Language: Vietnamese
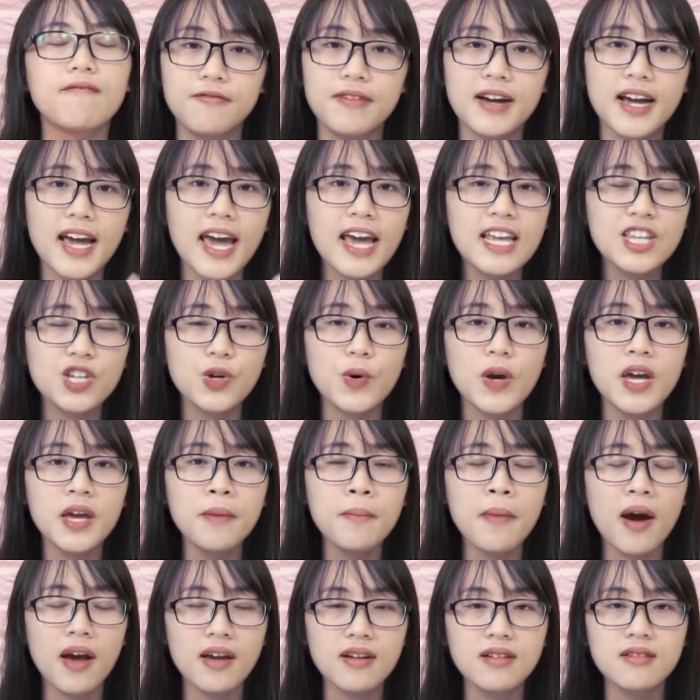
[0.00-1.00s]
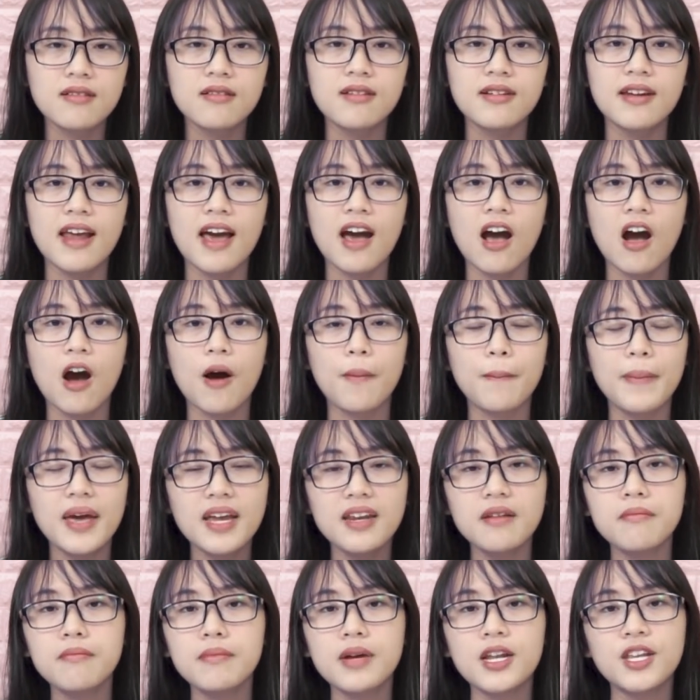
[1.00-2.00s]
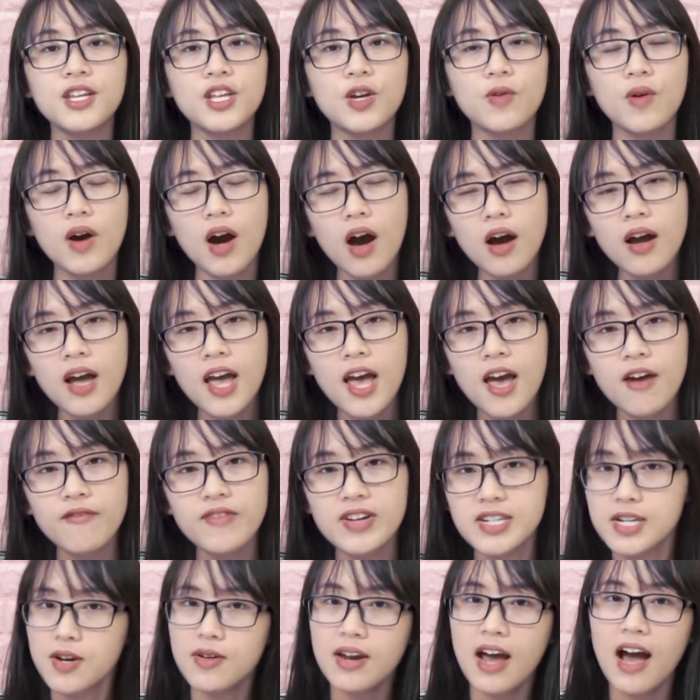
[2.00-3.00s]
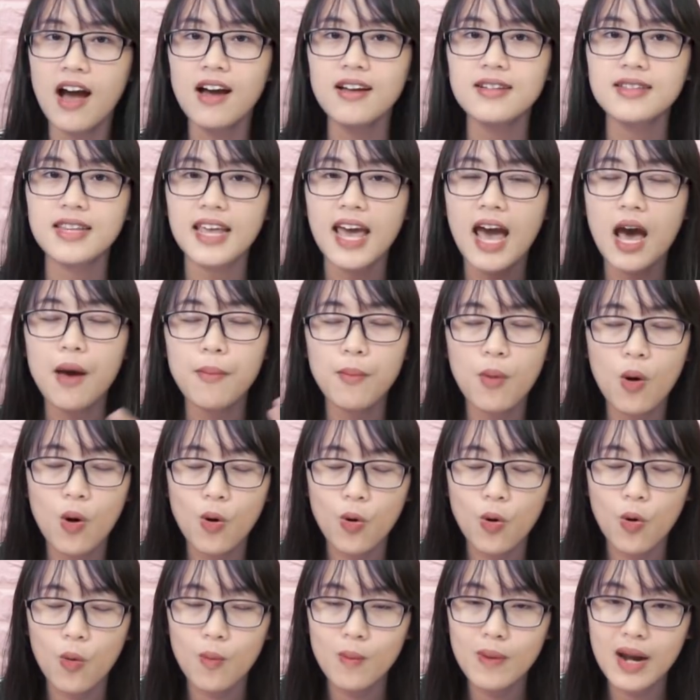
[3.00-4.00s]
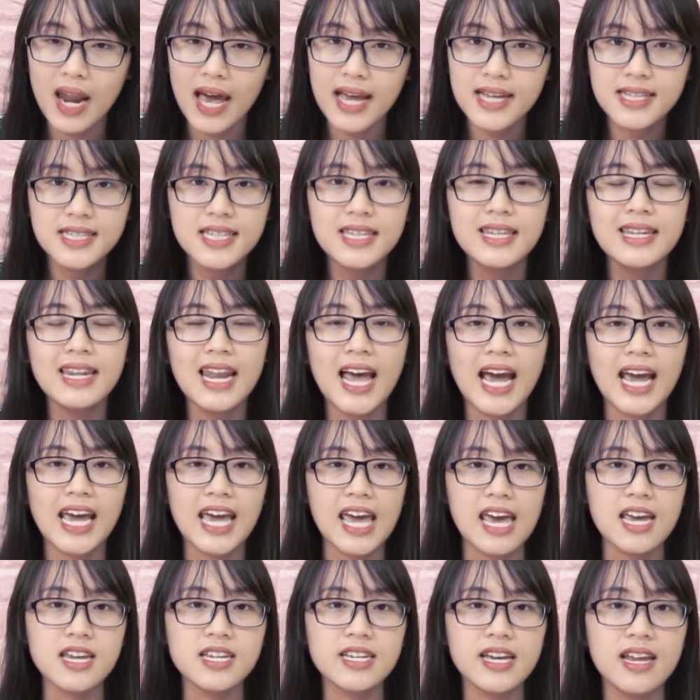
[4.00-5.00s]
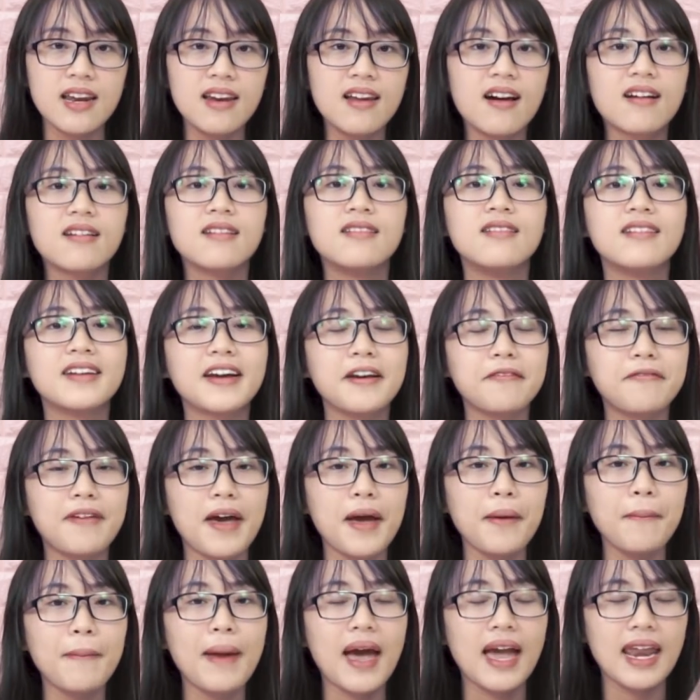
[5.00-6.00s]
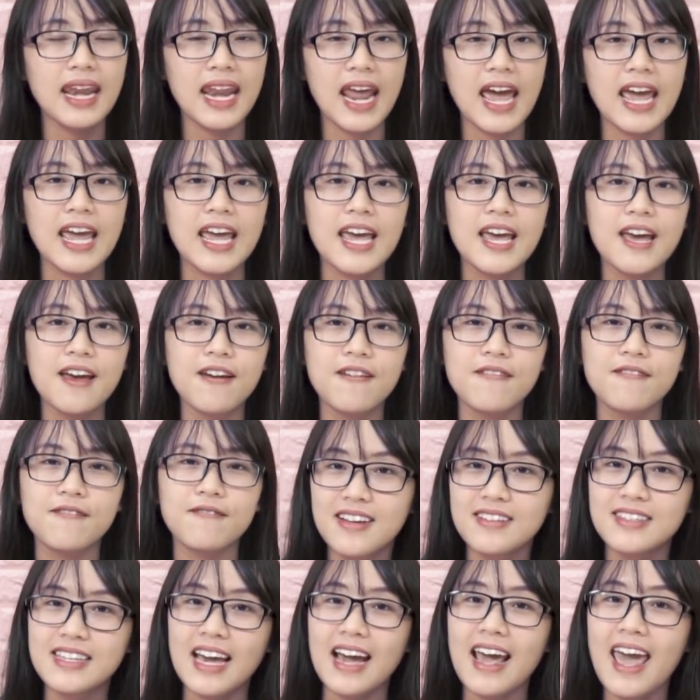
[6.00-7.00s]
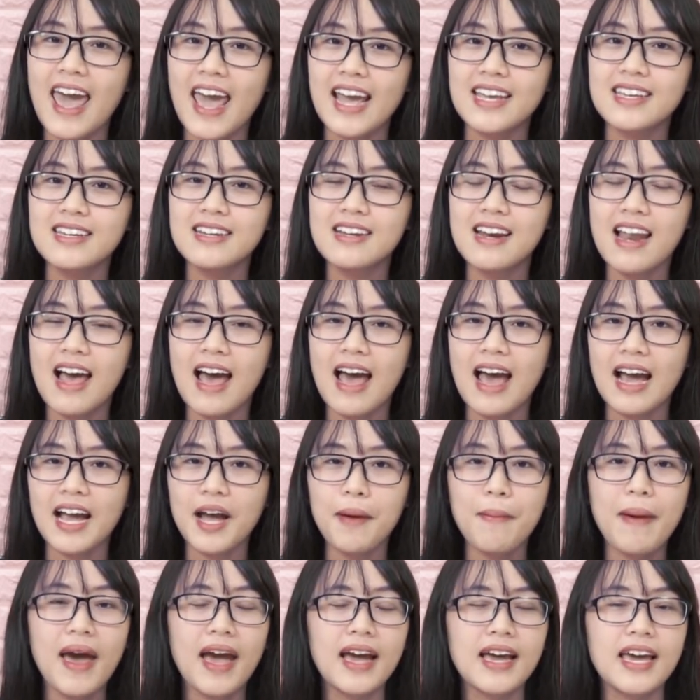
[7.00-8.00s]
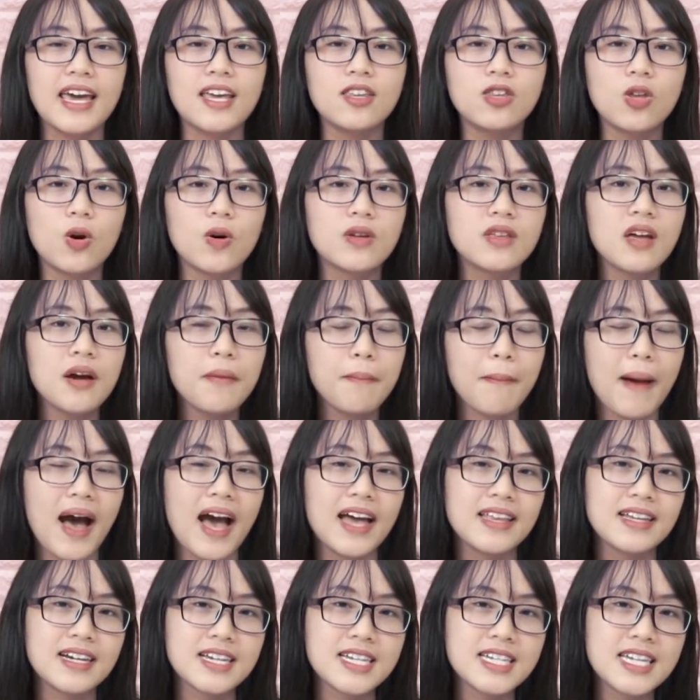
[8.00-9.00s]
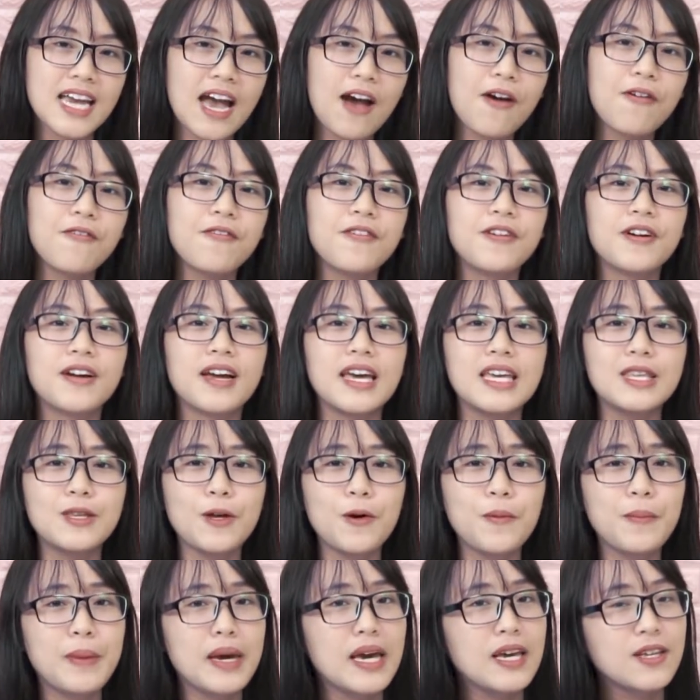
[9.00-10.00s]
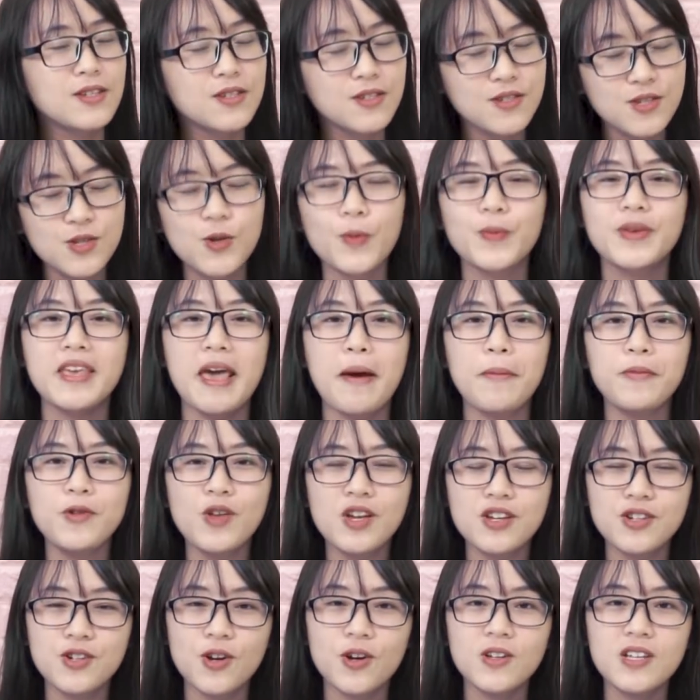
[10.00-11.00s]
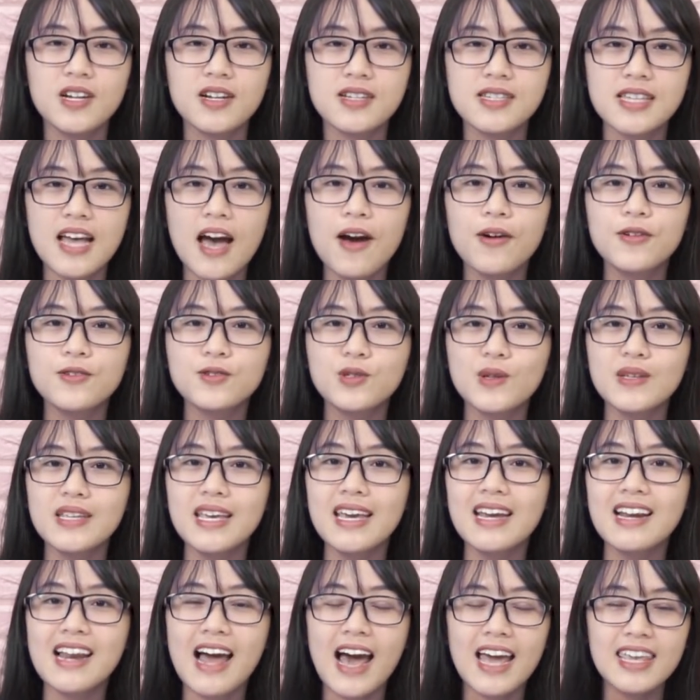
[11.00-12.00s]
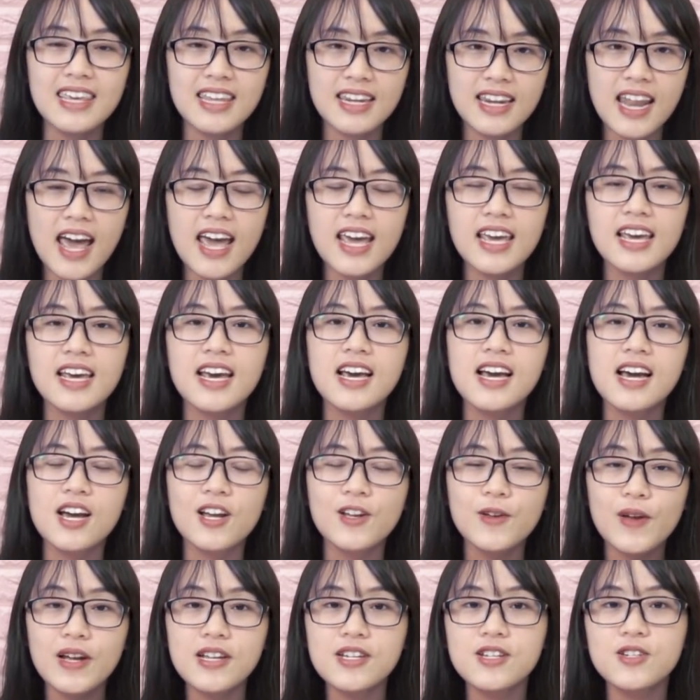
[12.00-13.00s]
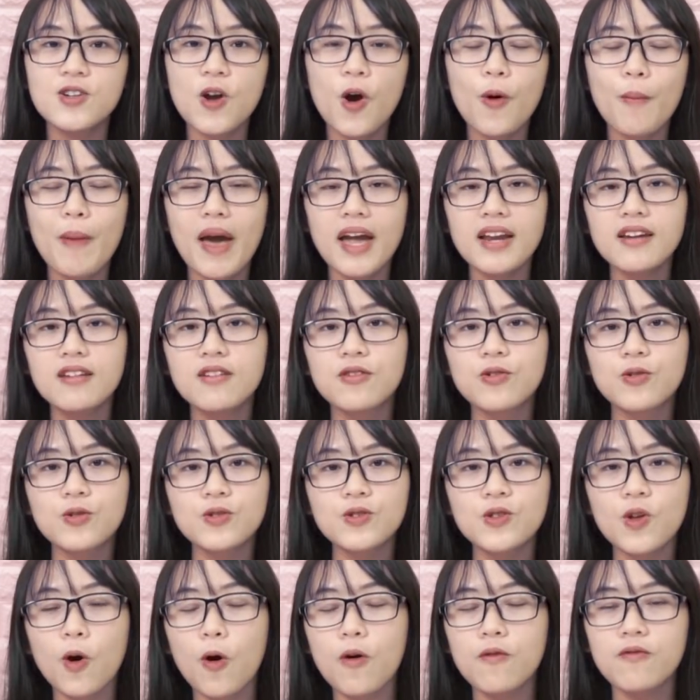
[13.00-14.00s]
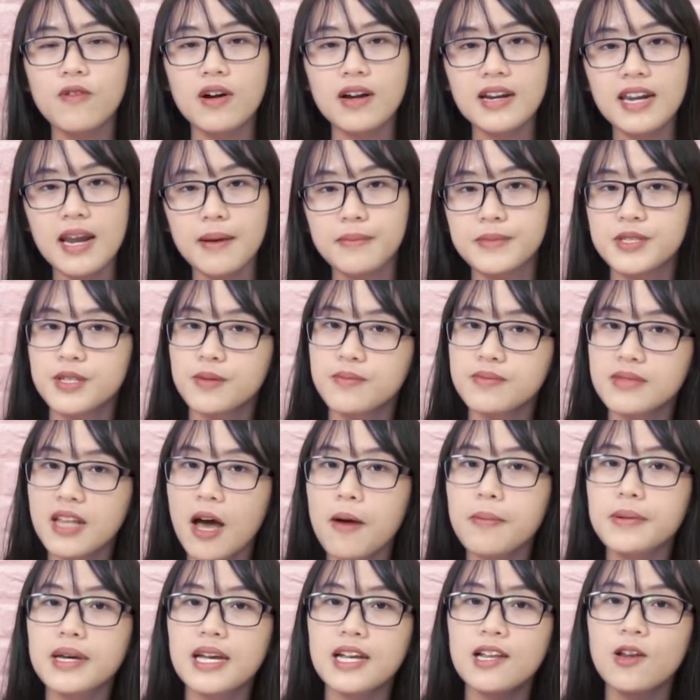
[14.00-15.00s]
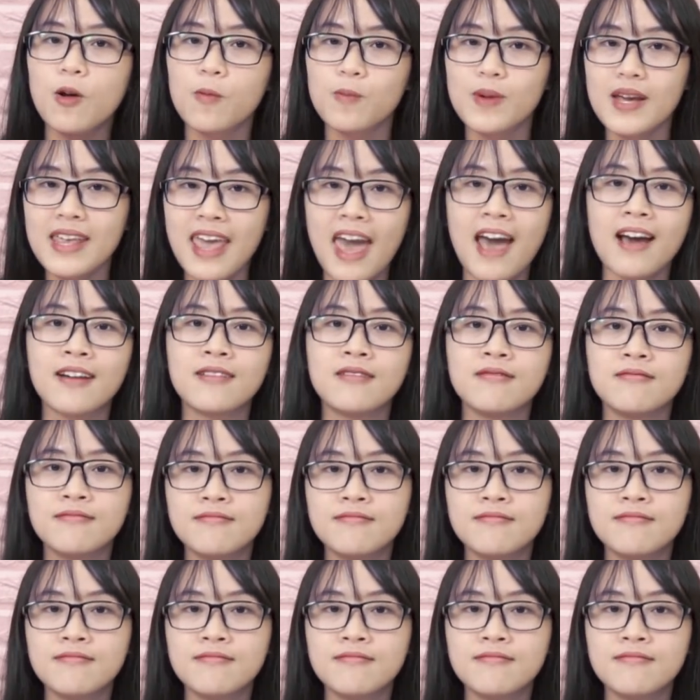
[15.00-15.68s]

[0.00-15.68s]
và gây chú ý mọi người để họ biết đến mình nhiều hơn. Và sau đó thì Apple cũng lại chính là kẻ sẽ lật ngược cái ván bài này. Chẳng hạn như là các bạn nghĩ tôi thất bại thật sao? Nghĩ tôi bị sụt giảm doanh số thật sao? Tuy nhiên hãy nhìn đây, doanh số bán được của tôi vẫn nằm trong top kỷ lục đó nha.